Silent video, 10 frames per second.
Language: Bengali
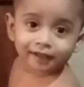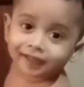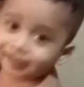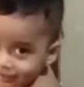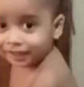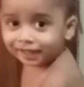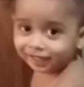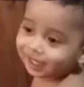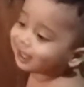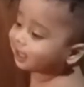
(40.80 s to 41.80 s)
সায়েমের জন্য
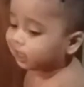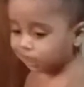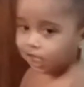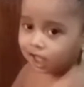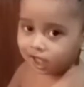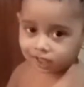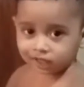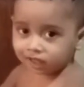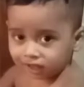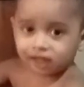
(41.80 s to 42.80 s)
গাড়ি কেনার ঠিক
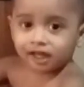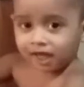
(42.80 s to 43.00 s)
একদিন আগের